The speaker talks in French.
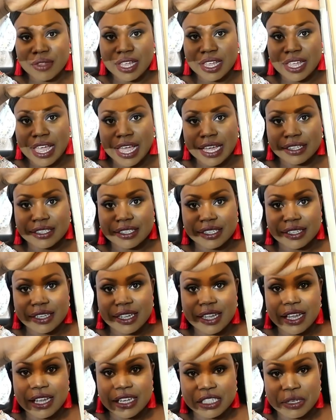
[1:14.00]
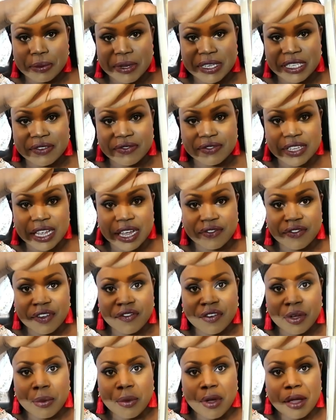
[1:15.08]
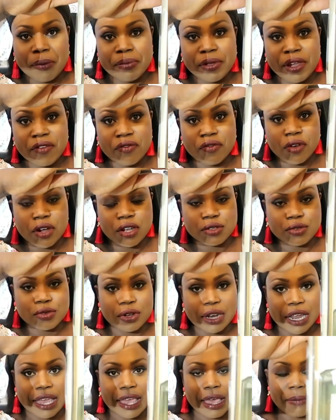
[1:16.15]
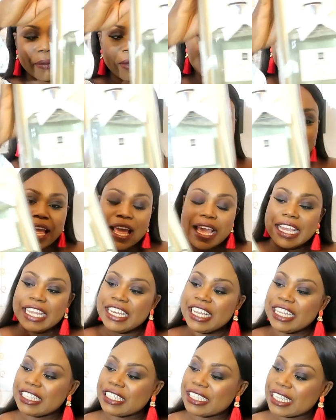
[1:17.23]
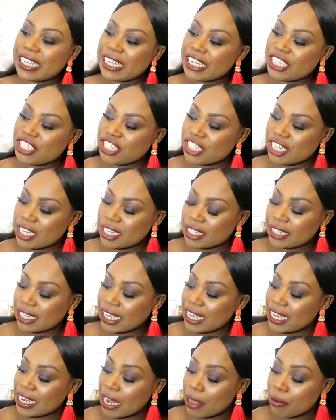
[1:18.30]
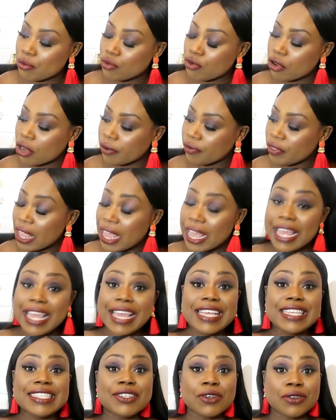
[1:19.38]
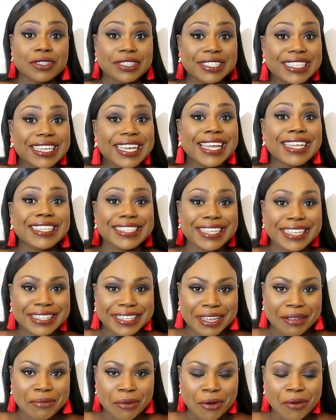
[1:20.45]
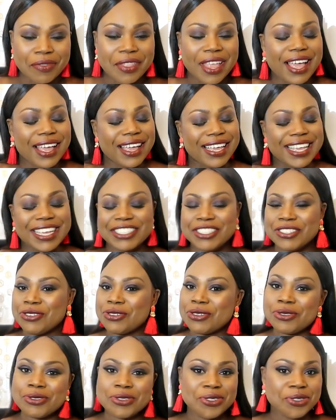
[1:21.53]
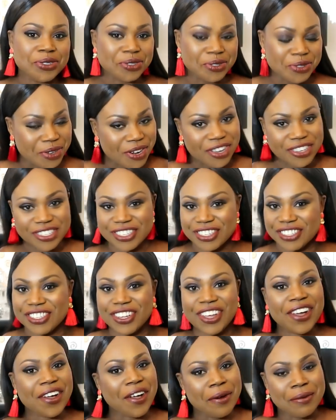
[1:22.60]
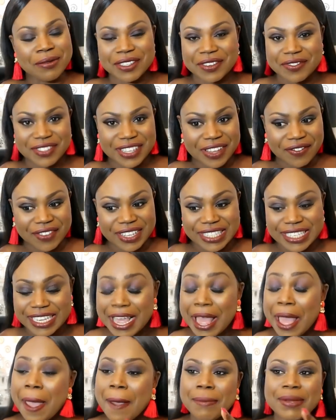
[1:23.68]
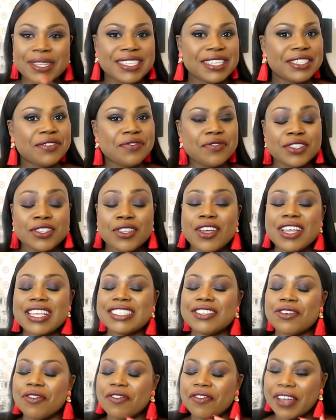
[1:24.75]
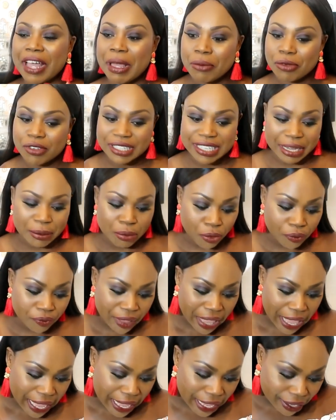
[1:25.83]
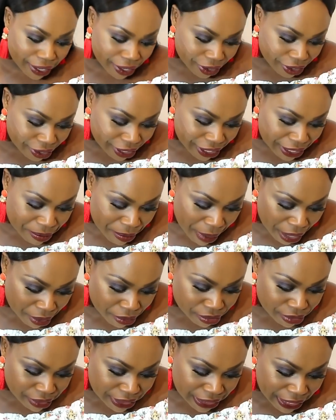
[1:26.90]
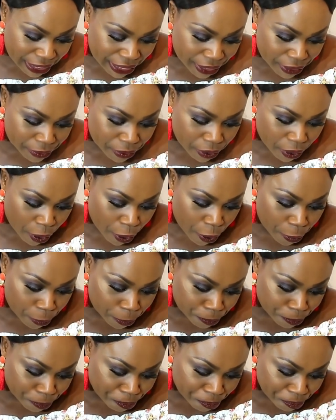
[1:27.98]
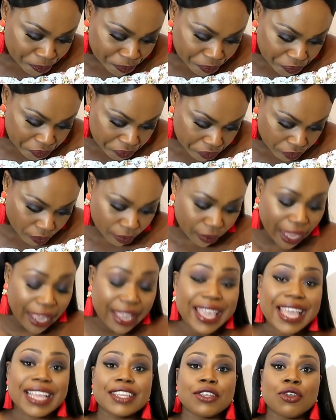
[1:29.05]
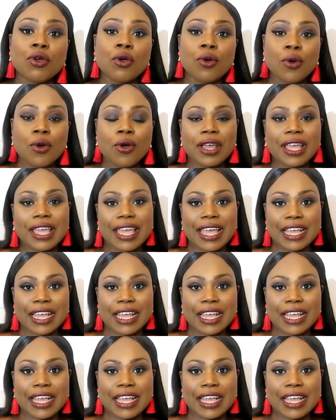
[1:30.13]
garder je sais pas si vous arrivez vraiment à bien voir sur la caméra. Il est très chic, très glamour et il sent très très très bon. Et je suis toujours nulle en senteur comme je vous avais dit, mais ces diffuseurs ils sont vraiment très bons. Et euh, il m'a coûté euh, 4,95 euros.